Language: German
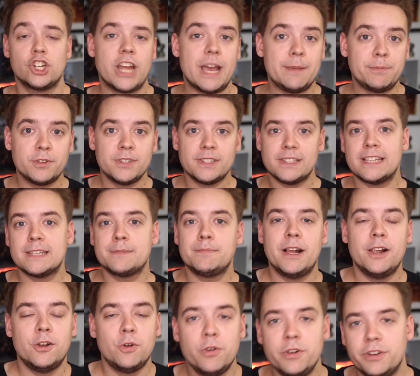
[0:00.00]
Schreibt uns das
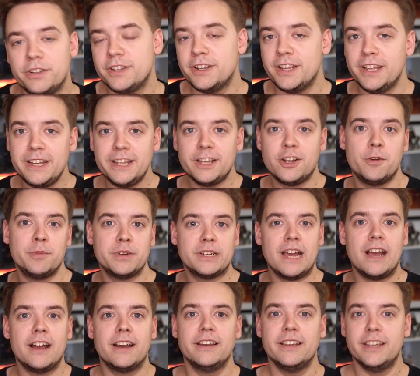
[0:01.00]
mal unten in die
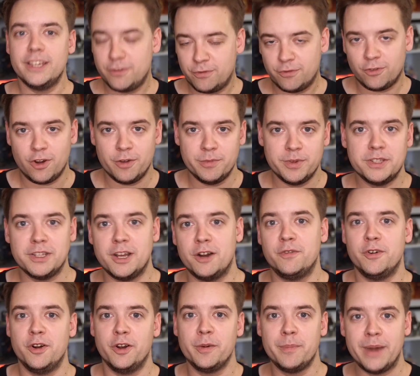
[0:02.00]
Kommentare. Ich freue mich da
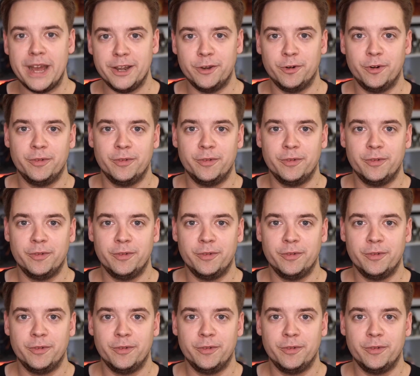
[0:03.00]
auf eure Meinung.